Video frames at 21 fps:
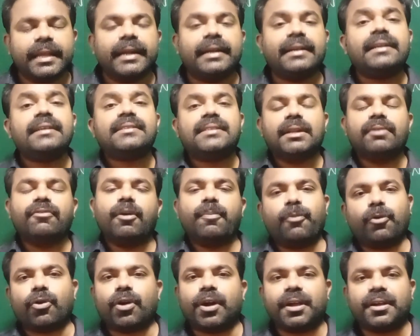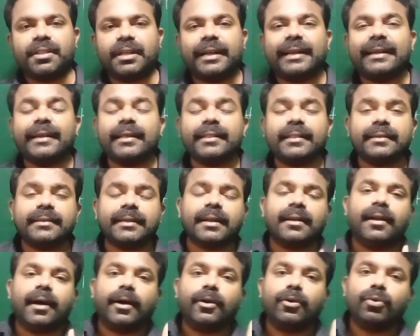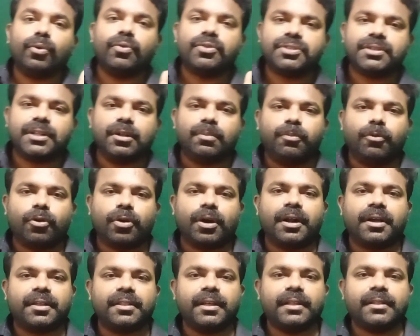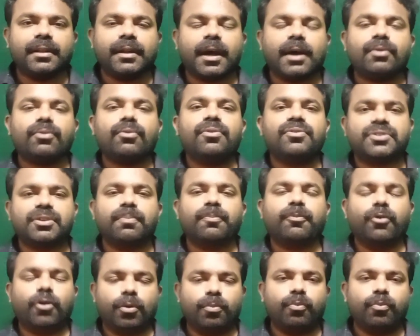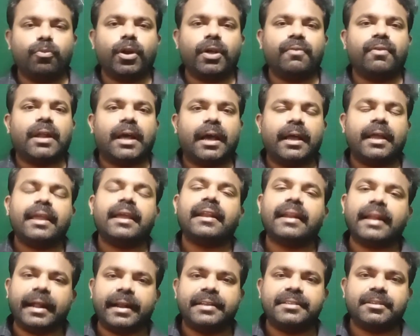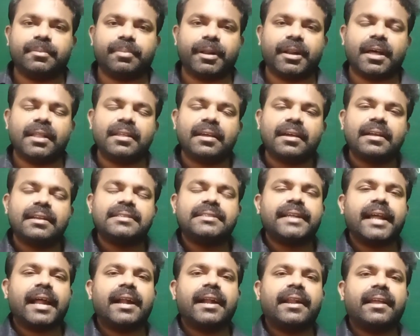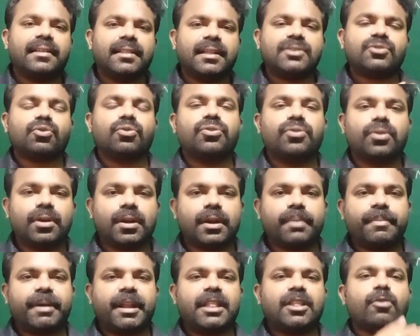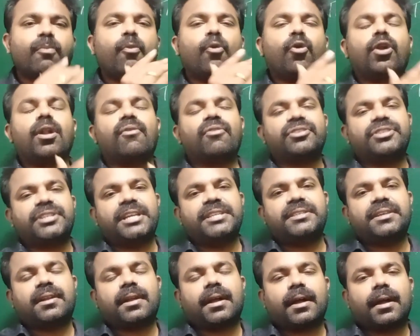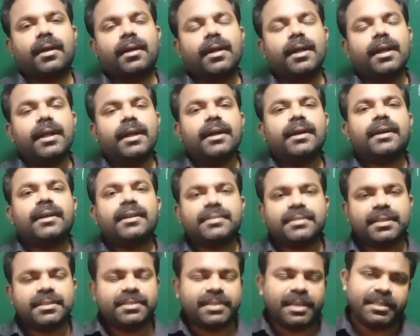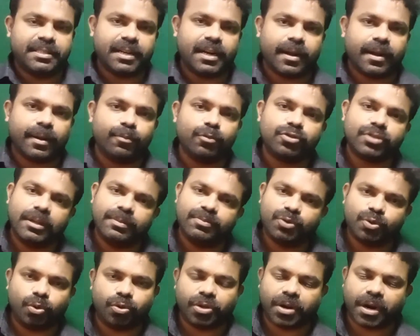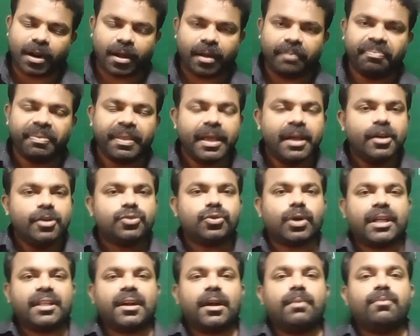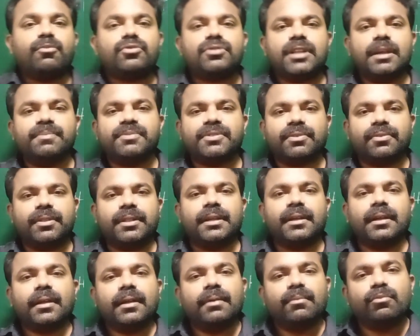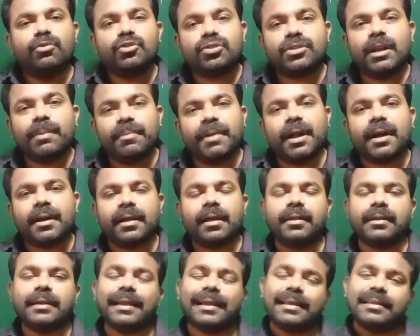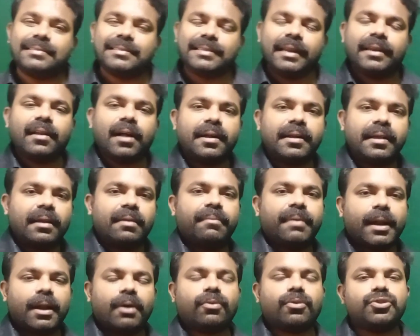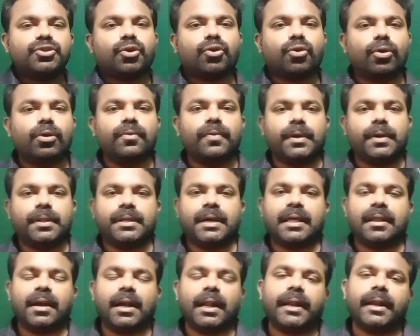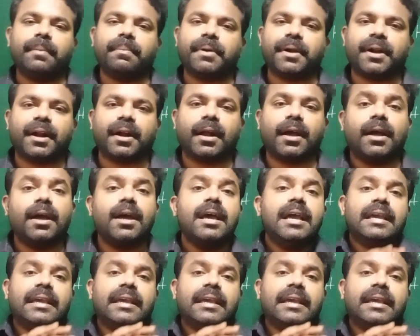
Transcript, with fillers: எட்டு சிலுவை போர் நடக்குது கிட்டத்தட்ட நானூறு வருஷம் அந்த போர் நடக்குது அந்த நானூறு வருஷம் போர் முடிவில் என்ன ஆயிடுச்சு அப்படின்னா அது கிறிஸ்டியானிட்டிக்கு தான் சொந்தன்ற மாதிரி இந்த போரில் அவங்க ஜெயிச்சிடுறாங்க கிறிஸ்டின் ஜெயிச்சிடுறாங்க முஸ்லீம்ஸ் தோத்துடுறாங்க ஸோ அதனால் முஸ்லீம்ஸ்க்கு வந்து முஸ்லீம் நாடுகளுக்கு கிறிஸ்டின் நாடுகள் மேலே கொஞ்சம் கோவம் வருது அதனால் என்ன பண்ணுறாங்கன்னா